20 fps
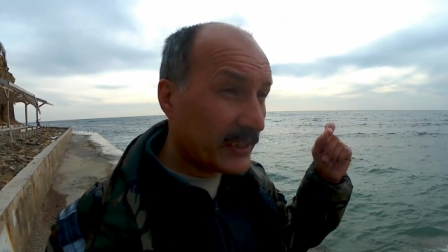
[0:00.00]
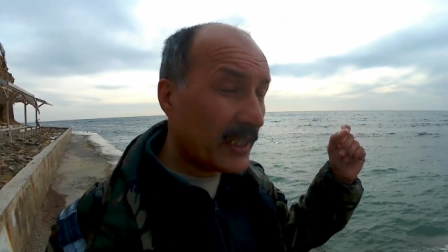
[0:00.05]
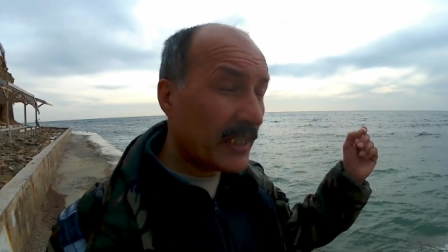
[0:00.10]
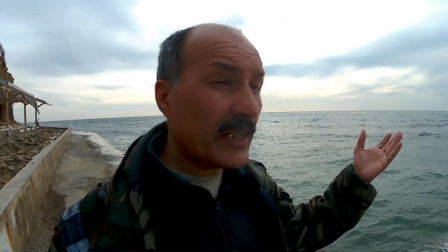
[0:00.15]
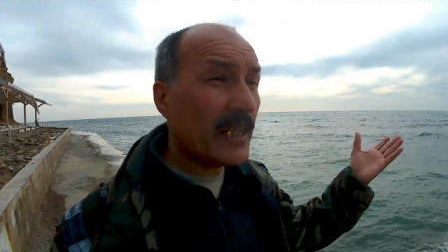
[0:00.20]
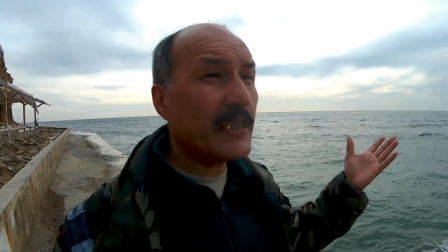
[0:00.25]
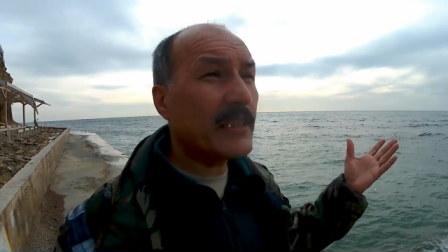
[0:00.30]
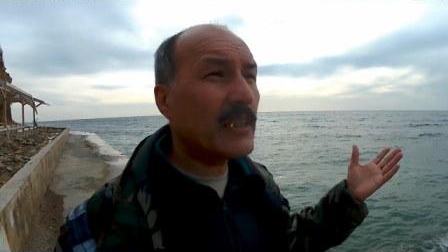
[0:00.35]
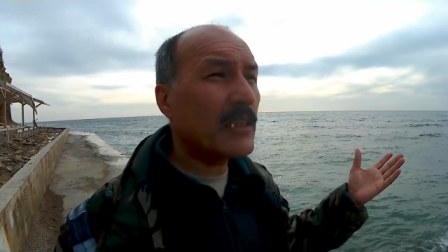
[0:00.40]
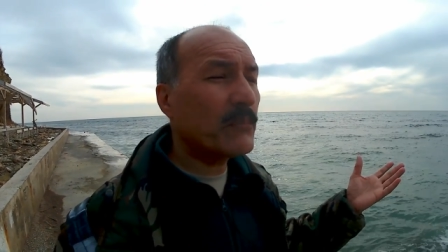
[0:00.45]

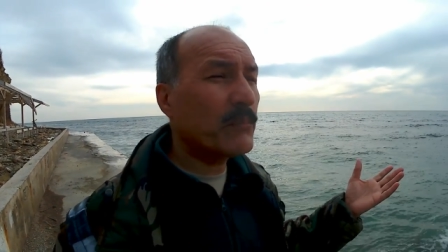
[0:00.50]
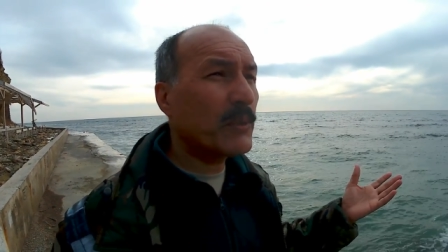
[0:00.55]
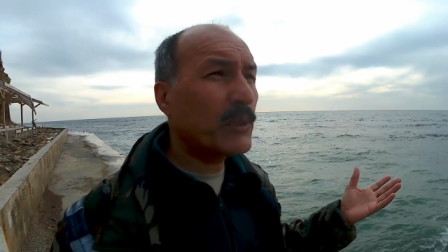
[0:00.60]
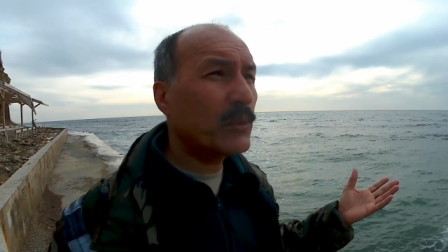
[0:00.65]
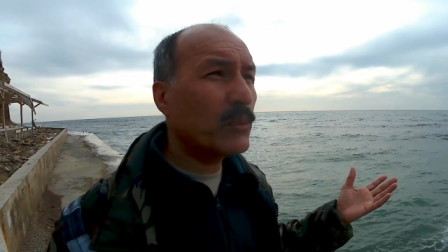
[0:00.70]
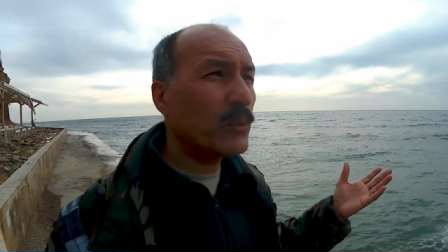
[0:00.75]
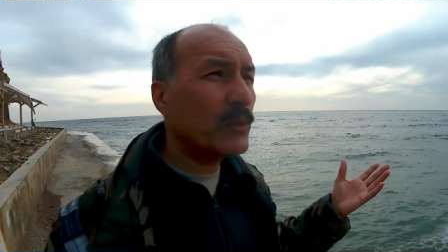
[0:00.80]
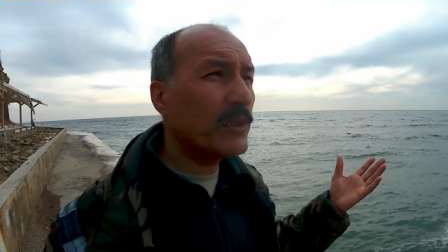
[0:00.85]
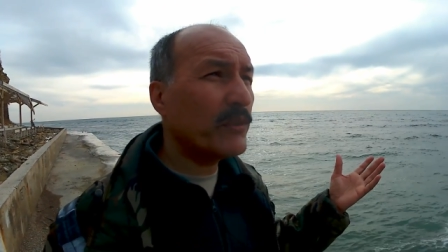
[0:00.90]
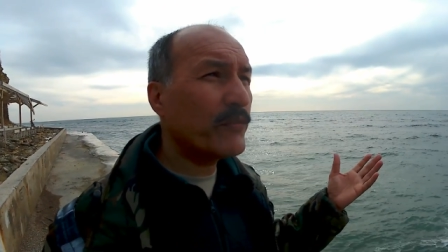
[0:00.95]

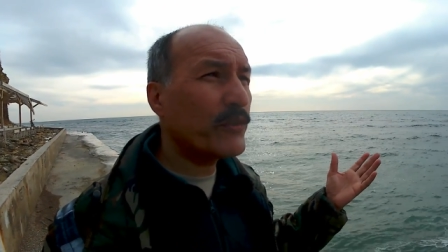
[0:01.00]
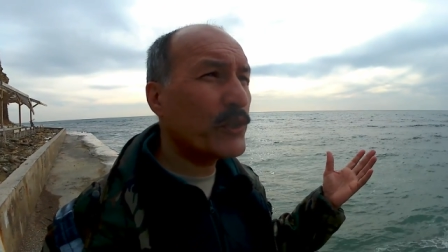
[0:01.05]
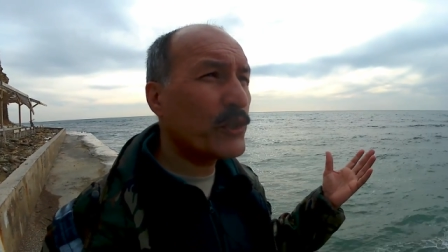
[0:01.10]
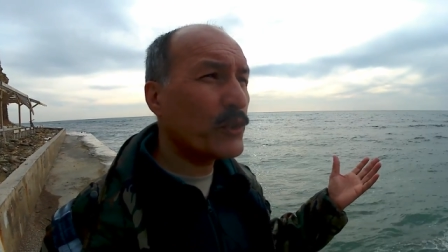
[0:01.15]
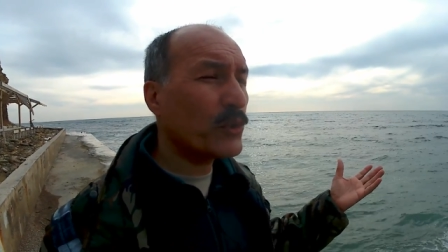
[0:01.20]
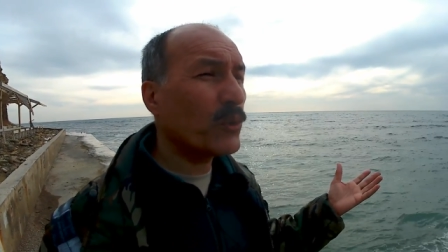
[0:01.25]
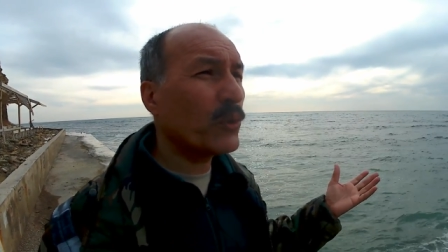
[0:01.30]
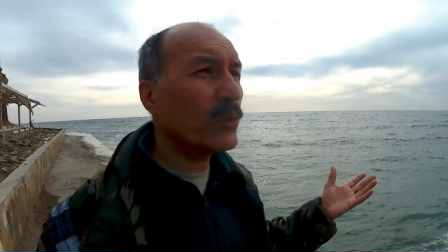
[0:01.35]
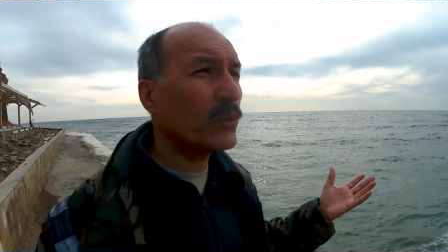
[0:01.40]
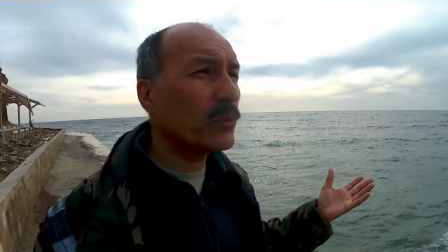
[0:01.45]
Встретить бы ту
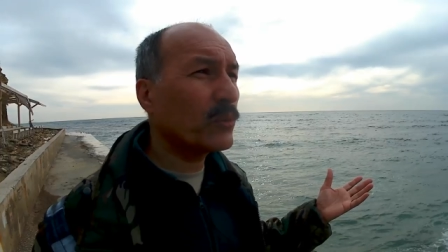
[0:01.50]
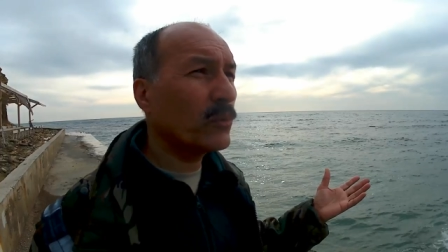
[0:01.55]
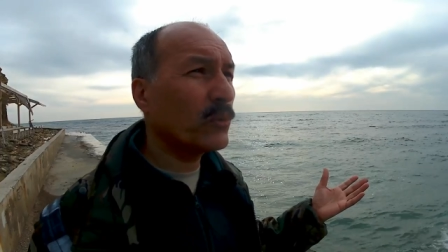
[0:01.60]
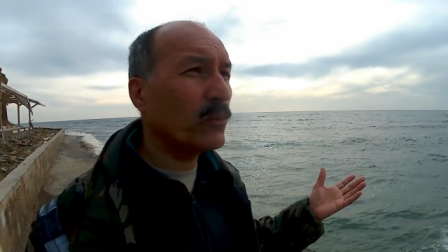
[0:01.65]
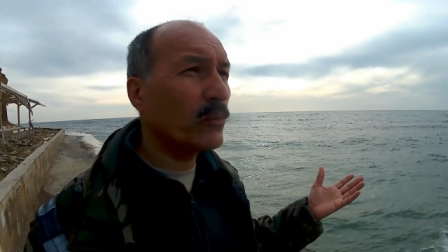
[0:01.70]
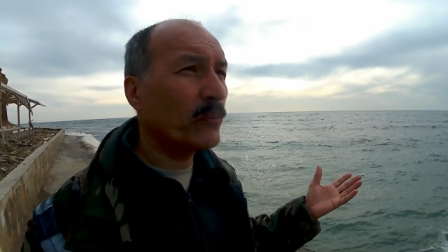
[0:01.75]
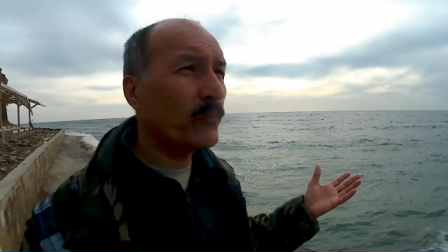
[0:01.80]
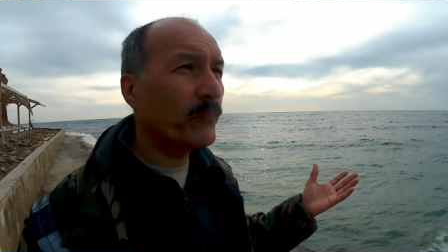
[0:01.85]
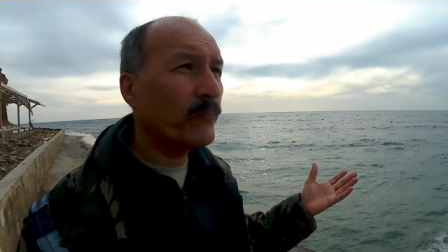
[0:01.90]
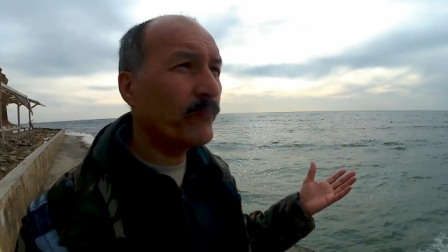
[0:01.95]

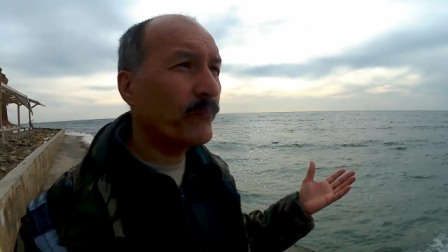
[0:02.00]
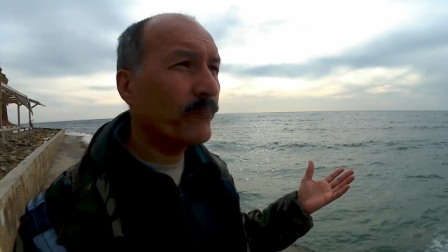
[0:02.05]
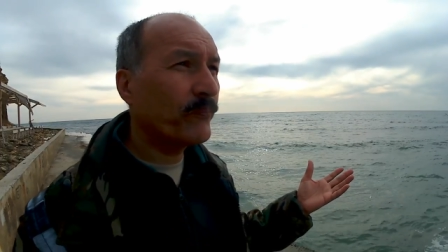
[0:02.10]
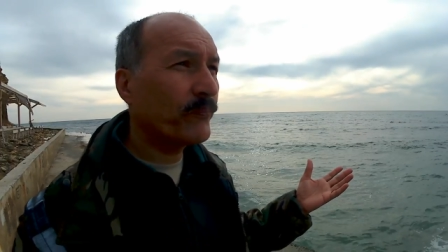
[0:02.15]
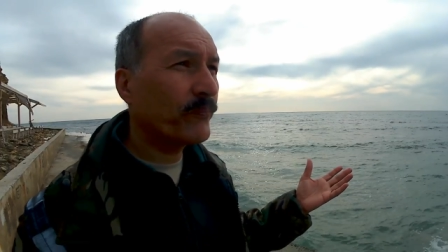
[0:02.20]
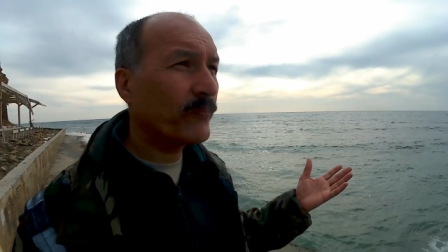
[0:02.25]
девчонку